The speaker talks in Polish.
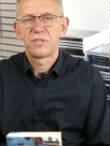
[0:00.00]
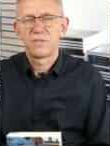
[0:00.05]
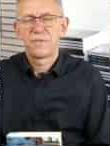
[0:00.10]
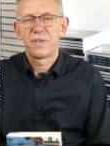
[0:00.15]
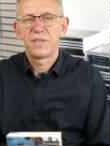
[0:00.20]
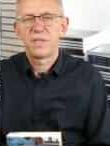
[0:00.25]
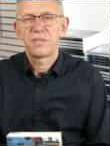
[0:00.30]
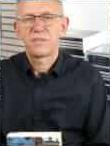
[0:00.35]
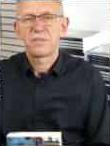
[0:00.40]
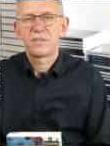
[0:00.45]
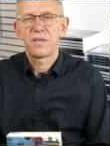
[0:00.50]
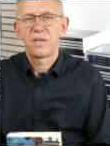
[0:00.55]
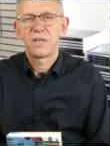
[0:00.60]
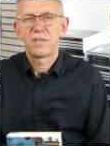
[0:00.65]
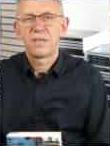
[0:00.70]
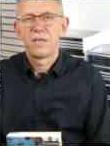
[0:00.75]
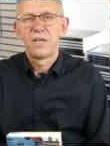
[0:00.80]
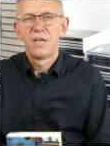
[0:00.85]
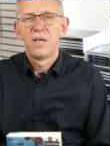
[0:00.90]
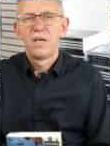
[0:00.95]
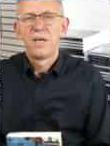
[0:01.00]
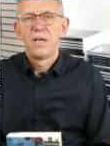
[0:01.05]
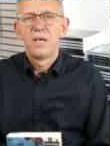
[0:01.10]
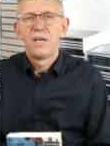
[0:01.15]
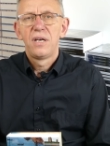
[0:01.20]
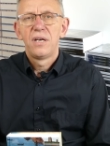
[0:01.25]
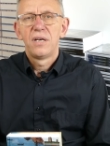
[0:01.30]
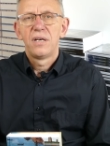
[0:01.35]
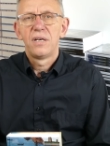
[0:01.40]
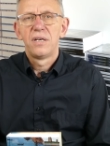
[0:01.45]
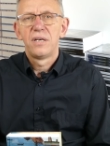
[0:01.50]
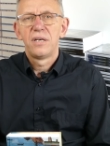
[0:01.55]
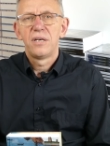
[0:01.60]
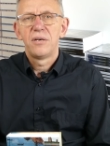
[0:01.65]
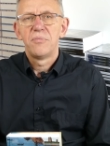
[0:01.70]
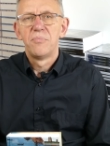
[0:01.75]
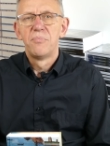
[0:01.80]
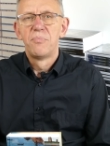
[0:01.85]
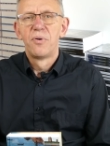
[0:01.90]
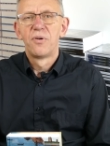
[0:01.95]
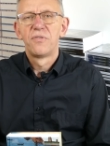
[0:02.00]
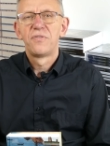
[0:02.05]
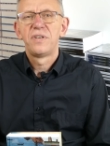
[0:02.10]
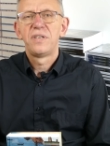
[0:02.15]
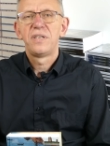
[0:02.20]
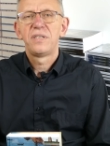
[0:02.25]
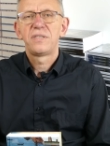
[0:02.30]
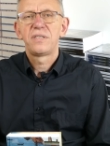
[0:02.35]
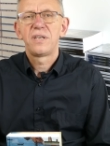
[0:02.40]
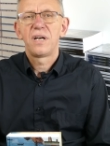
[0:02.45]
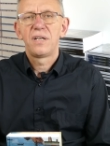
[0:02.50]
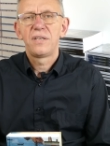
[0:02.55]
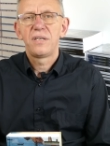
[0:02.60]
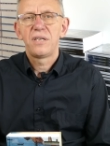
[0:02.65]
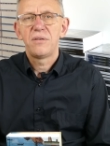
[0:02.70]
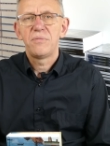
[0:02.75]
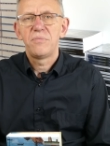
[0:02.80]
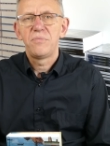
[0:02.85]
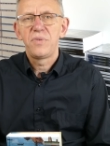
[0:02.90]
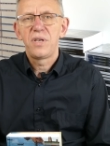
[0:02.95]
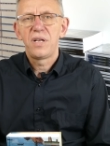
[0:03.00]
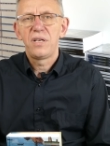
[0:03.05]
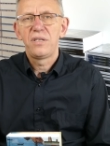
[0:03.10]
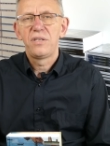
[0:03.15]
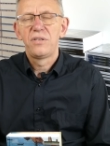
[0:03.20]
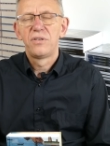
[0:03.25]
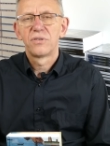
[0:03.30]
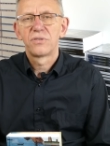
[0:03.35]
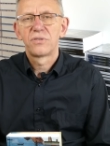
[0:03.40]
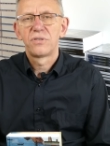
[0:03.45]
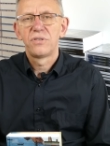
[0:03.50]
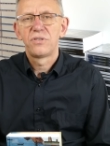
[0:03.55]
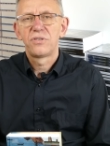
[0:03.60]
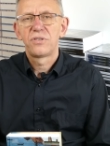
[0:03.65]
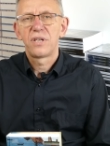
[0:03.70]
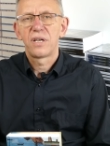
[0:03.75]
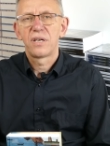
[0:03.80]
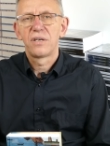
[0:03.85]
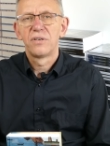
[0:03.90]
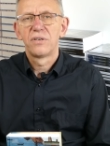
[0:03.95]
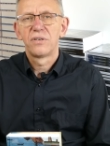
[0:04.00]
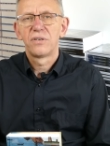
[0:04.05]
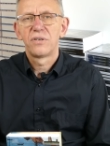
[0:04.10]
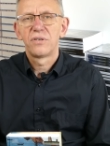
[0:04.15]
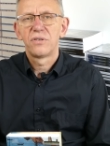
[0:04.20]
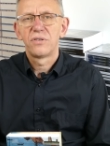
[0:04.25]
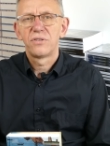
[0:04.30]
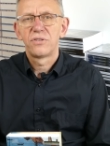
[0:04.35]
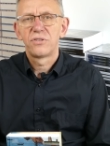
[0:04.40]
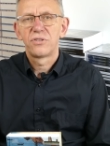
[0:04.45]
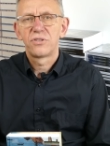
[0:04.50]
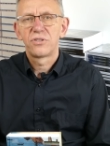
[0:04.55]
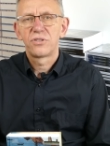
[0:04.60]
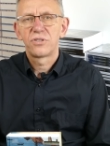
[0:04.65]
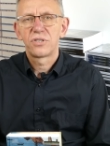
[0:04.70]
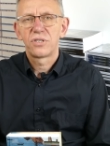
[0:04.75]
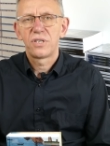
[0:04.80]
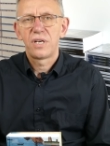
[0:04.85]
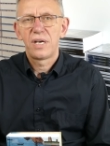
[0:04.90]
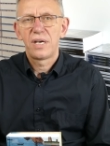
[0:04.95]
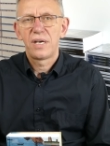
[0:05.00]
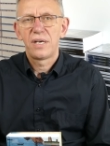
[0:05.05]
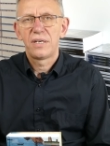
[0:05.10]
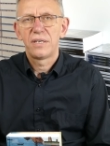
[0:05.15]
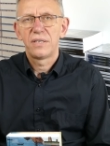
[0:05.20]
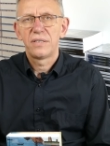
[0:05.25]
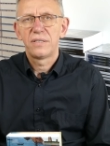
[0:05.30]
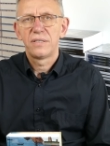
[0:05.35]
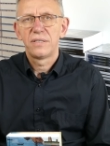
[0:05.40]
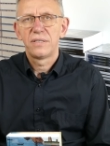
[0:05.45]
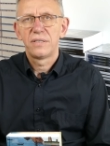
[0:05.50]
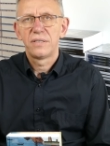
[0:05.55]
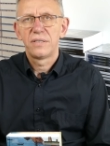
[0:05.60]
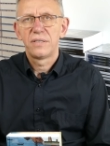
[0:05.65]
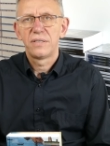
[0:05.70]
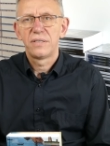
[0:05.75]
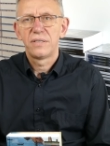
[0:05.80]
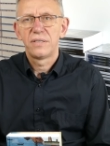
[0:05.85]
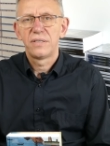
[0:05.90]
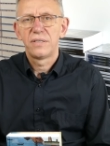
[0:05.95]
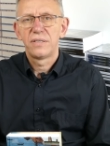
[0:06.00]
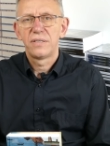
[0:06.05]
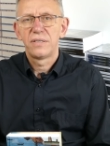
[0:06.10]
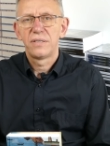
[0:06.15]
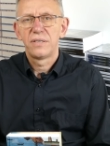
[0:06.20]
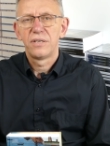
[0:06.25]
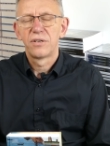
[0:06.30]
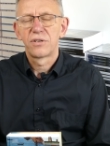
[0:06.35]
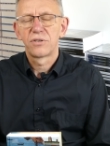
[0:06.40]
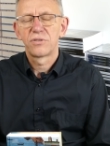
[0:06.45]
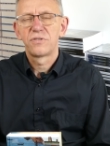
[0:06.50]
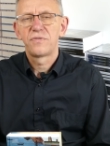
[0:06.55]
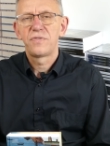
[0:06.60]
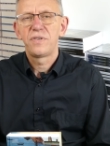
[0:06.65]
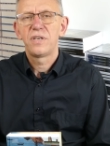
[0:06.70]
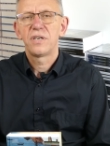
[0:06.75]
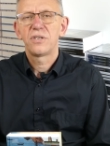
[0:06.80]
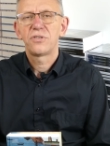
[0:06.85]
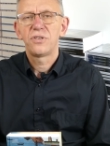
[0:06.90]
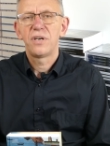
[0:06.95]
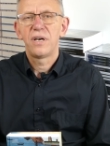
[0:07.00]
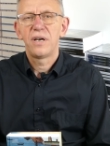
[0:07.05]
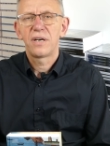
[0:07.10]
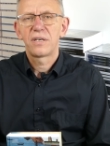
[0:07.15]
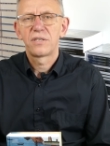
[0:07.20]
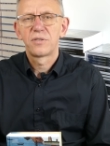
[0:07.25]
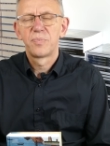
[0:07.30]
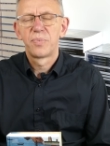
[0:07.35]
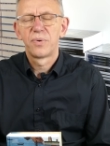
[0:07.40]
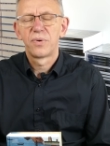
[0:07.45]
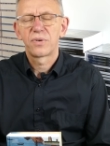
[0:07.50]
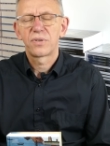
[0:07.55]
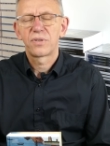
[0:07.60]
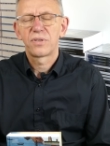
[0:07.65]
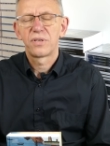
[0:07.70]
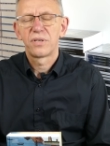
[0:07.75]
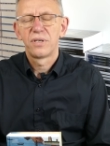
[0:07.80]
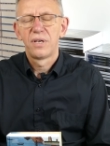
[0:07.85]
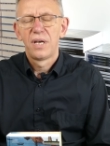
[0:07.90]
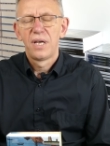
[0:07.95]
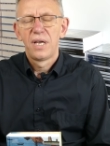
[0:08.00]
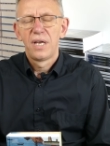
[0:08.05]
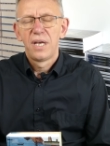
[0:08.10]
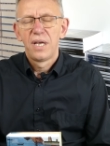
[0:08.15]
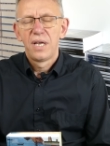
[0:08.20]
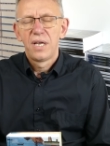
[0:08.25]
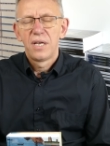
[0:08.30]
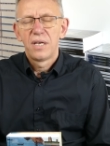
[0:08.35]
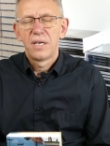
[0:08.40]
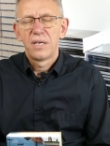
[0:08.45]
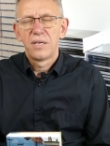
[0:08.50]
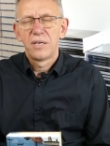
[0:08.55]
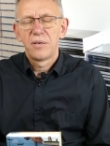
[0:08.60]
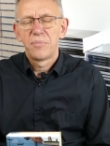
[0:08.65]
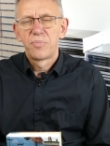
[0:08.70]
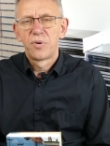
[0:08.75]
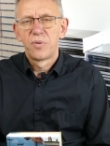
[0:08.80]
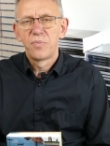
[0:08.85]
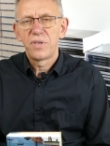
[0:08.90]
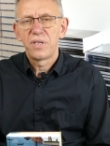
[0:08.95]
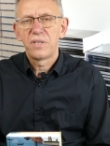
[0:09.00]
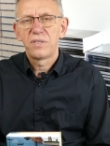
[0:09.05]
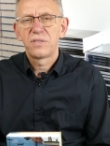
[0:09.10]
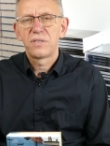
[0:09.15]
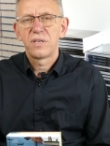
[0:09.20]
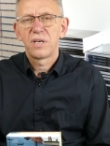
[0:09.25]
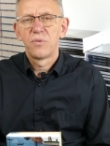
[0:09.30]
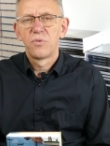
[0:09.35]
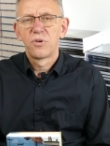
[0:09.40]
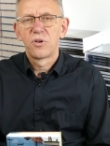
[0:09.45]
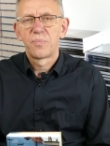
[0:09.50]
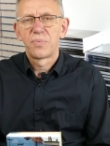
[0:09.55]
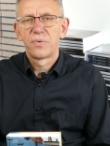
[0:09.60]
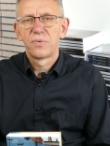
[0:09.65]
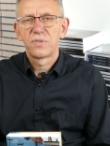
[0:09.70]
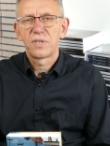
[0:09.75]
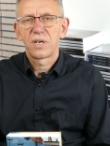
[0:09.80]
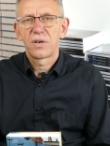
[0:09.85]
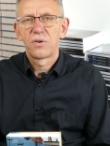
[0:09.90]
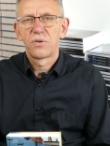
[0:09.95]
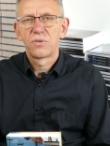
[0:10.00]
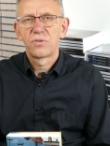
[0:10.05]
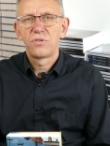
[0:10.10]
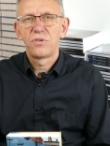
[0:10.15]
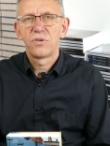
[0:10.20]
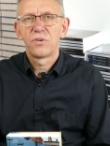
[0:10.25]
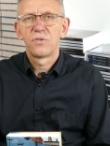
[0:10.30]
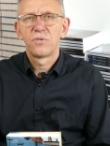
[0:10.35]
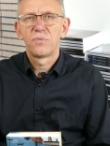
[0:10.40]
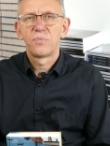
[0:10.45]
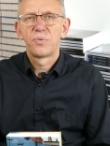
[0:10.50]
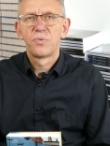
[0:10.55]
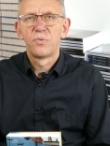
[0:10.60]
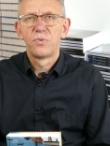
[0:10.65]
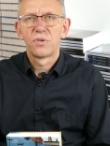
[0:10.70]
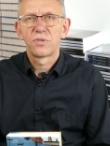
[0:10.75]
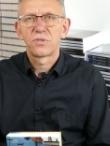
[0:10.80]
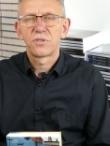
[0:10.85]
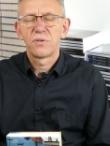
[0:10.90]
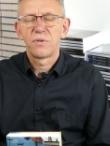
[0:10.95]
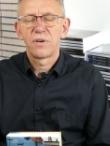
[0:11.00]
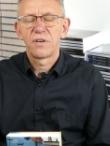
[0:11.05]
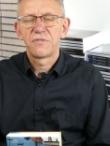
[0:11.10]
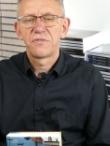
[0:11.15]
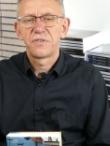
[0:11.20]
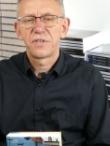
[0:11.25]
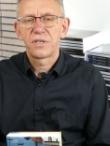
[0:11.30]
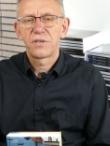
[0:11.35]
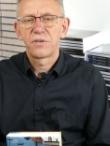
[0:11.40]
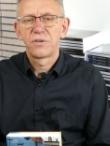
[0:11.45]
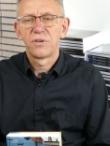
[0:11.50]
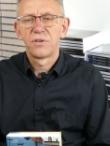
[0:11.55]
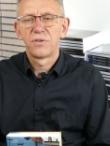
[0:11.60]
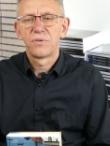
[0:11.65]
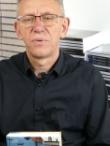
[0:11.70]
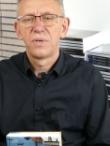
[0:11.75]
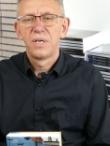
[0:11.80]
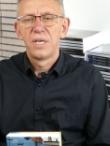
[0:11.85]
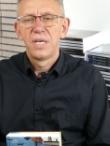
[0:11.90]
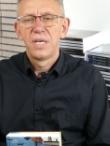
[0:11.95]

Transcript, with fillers: Wenecjan E, bo Wenecjanie mieli dosyć tego, że e, rozwija się eksport e, pomiędzy Europą Zachodnią, Północną Afryką,